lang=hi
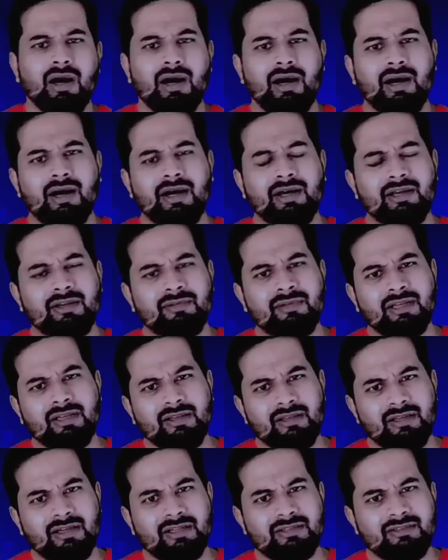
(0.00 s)
आ,
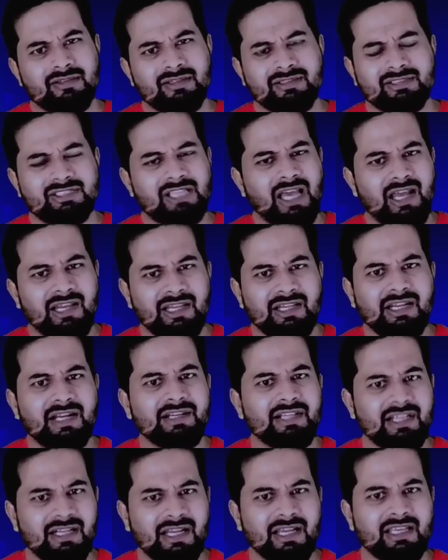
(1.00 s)
आ, शालीना
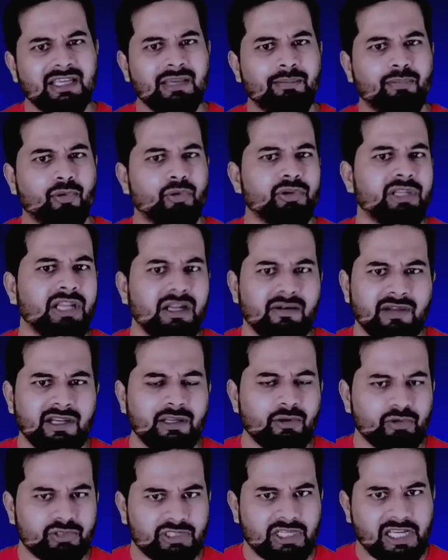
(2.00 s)
टीना की प्रोटीना
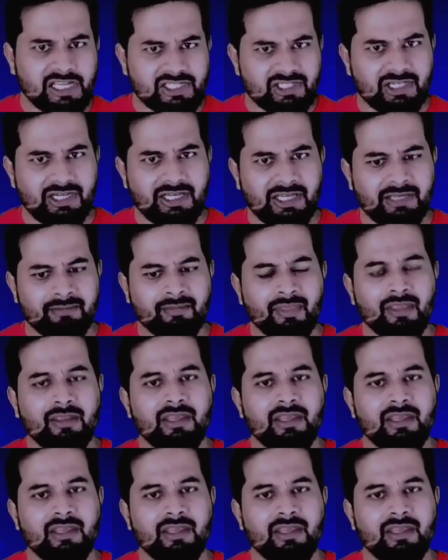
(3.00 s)
वाली कुछ खिचड़ी